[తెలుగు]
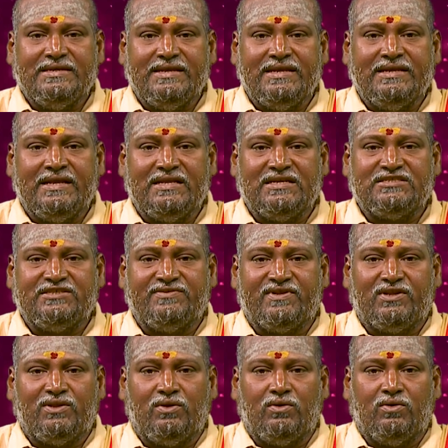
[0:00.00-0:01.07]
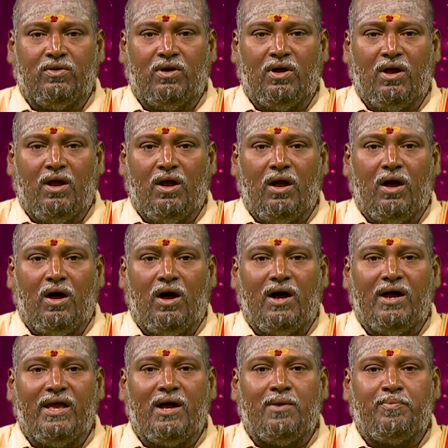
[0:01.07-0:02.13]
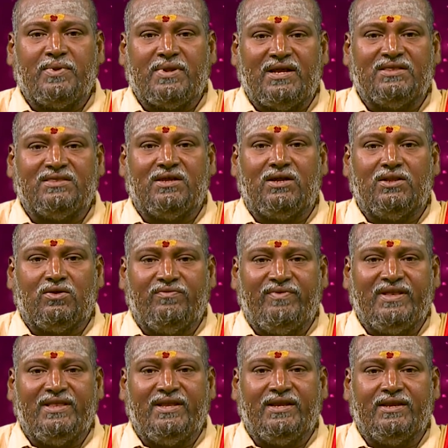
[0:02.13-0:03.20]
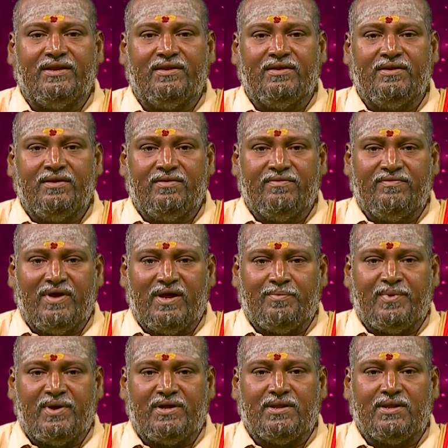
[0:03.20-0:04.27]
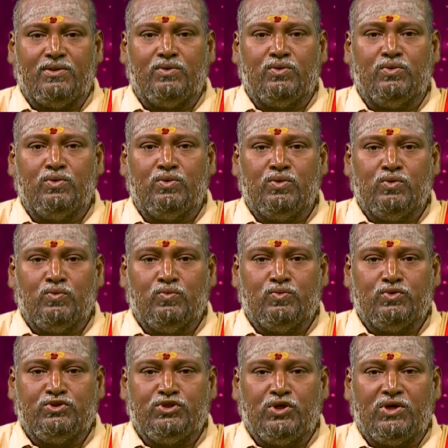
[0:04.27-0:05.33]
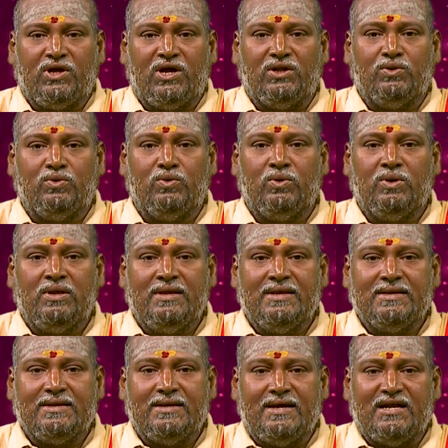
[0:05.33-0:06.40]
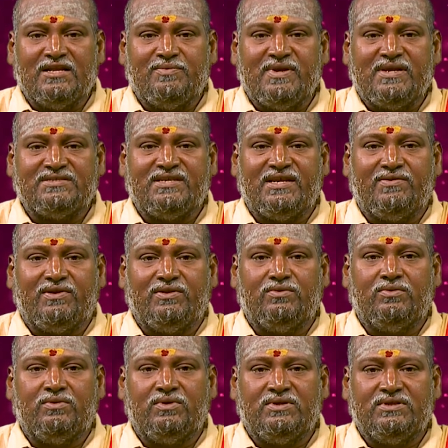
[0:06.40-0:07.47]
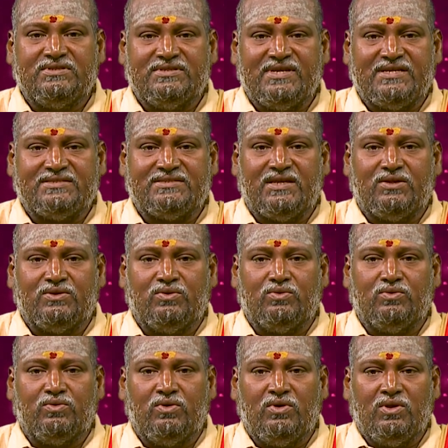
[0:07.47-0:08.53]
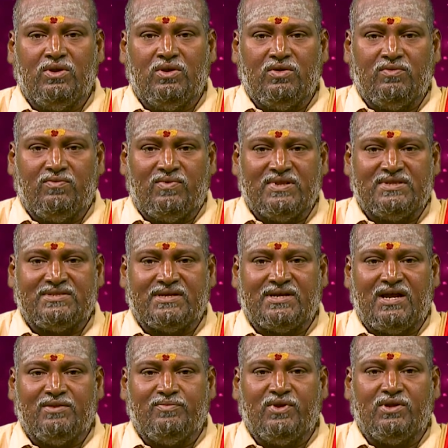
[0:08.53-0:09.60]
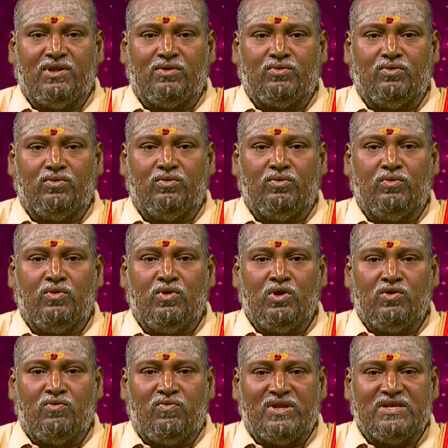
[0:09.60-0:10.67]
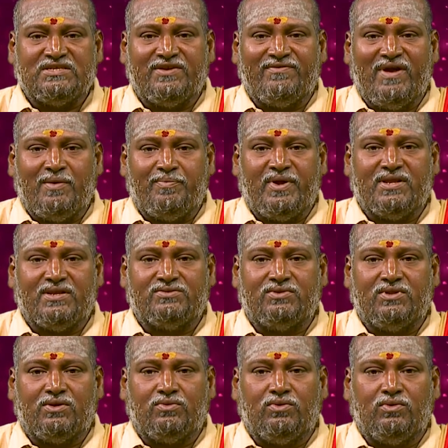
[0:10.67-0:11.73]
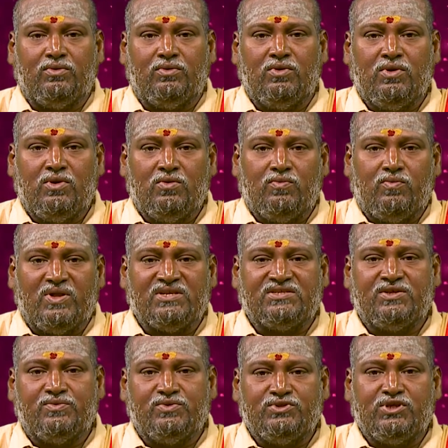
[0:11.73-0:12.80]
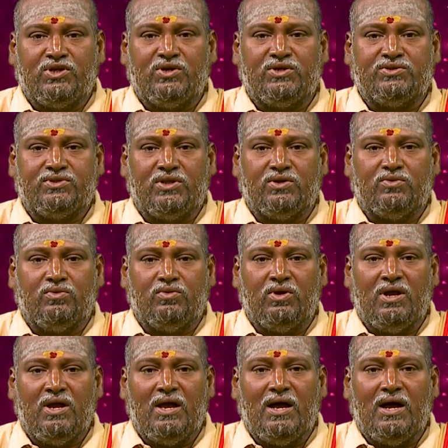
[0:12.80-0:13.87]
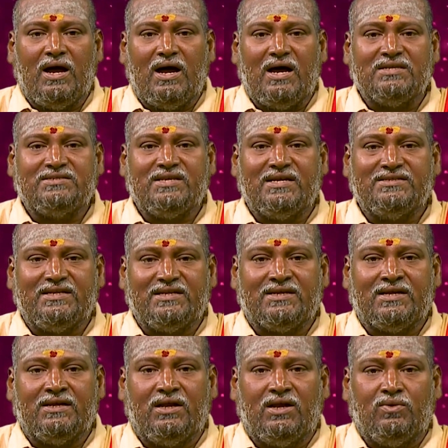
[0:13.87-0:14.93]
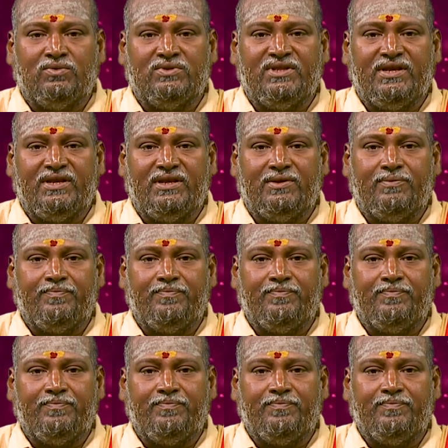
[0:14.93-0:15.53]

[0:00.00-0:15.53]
ఈ నెల చివరలో ఆయా ప్రాంతాలకు వెళ్ళి వ్యాపారాలు ఉద్యోగాలు కార్మిక సేవలు చేస్తారు వలస కార్మికులకు వలస వ్యాపారస్తులకు వలస ఉద్యోగస్తులకు ఆశాజనకంగా ఉంది